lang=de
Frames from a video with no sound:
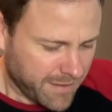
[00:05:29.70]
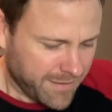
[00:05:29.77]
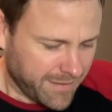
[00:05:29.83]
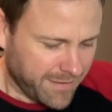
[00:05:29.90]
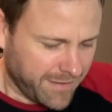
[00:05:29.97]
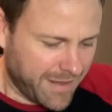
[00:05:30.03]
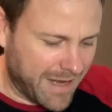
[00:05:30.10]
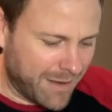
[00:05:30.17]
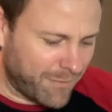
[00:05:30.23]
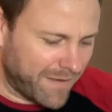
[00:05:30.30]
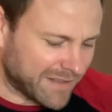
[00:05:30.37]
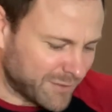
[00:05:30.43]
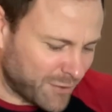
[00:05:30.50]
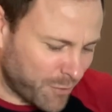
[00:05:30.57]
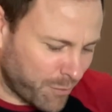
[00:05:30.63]
Ja,
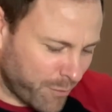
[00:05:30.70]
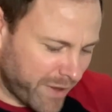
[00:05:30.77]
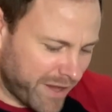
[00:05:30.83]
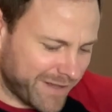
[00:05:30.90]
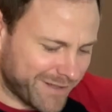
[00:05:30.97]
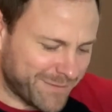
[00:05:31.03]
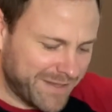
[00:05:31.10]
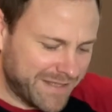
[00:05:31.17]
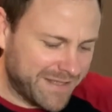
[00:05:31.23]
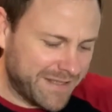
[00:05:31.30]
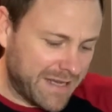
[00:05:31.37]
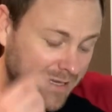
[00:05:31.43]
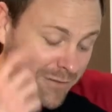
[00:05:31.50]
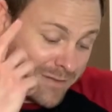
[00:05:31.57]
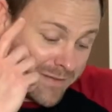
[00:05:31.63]
Wacken Open Air
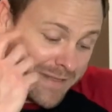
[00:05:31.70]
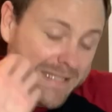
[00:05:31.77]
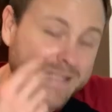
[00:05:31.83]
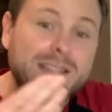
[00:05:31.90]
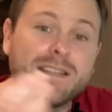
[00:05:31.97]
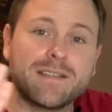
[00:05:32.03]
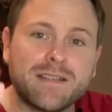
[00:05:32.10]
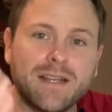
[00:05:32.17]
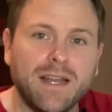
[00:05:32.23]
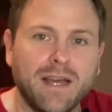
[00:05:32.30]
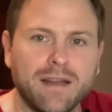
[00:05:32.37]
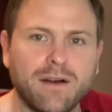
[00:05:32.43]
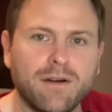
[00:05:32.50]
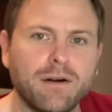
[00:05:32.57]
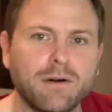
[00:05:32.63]
2021 ist ja
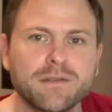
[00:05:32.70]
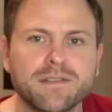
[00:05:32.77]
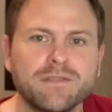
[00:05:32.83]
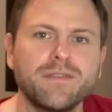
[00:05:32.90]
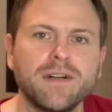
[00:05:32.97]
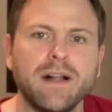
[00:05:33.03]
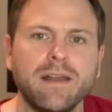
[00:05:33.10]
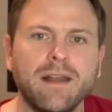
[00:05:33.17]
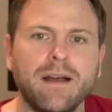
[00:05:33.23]
leider auch ausgefallen.